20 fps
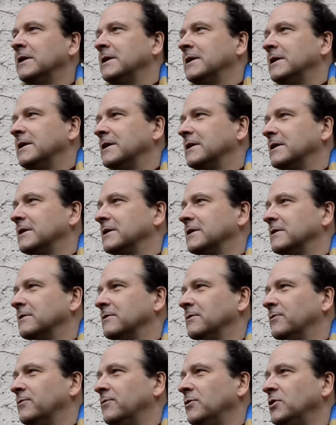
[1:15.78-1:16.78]
äh,
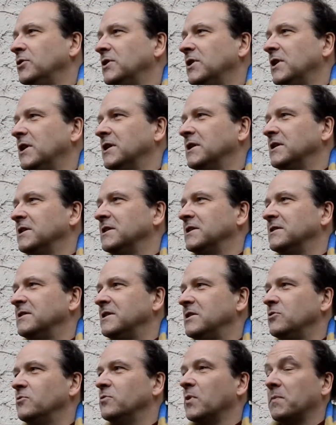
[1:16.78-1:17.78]
Flüchtlinge,
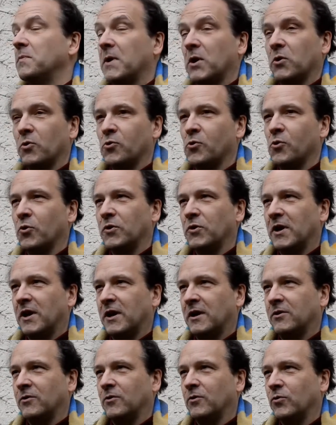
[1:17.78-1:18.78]
die über Marokko
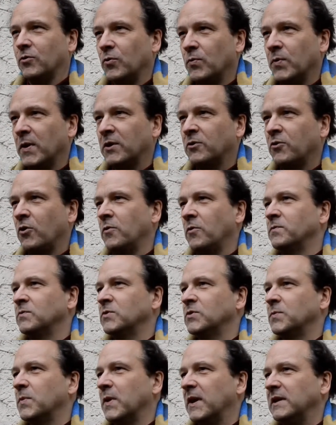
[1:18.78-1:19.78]
nach Europa kommen,
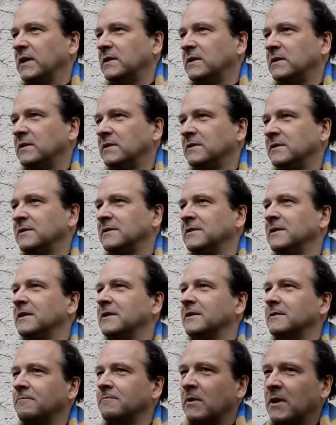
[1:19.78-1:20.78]
sprechen,
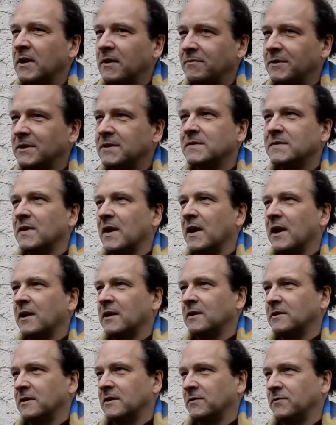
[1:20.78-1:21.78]
äh,
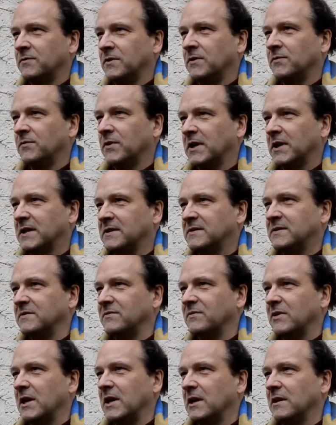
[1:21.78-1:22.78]
Westsahara darf nicht vergessen
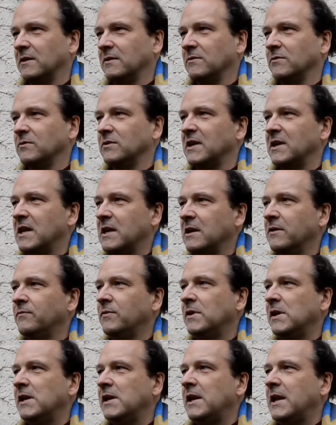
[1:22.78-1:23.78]
werden. Und er
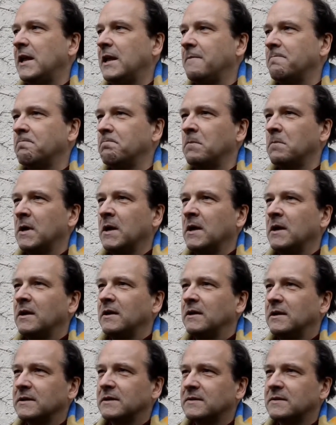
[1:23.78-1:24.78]
will eben
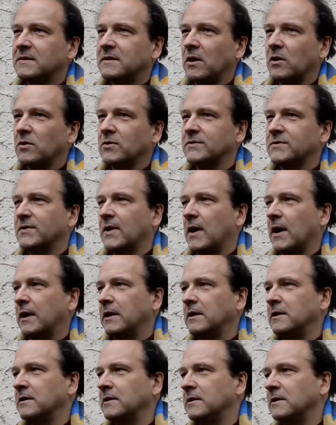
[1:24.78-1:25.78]
jetzt auch
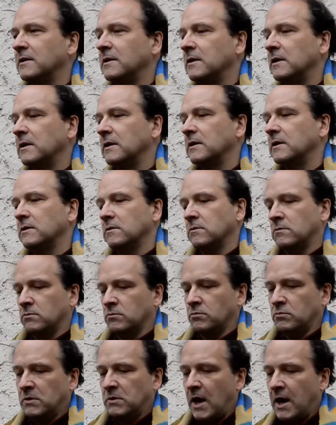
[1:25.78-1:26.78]
seinen äh,
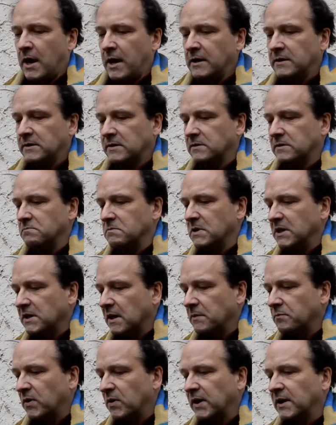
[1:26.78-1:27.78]
ja, engsten
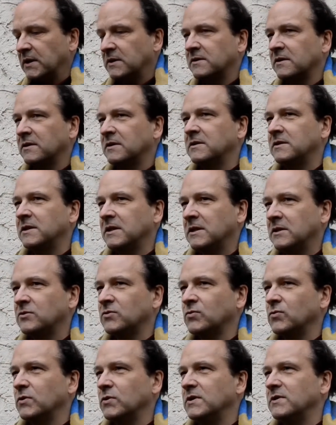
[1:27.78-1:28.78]
Mitarbeiter, der
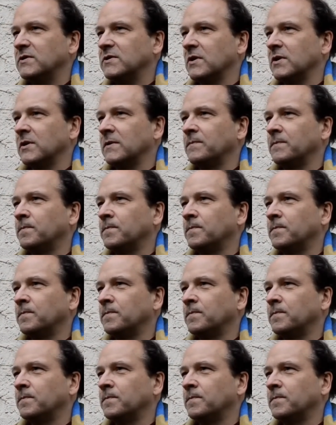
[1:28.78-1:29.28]
zu dieser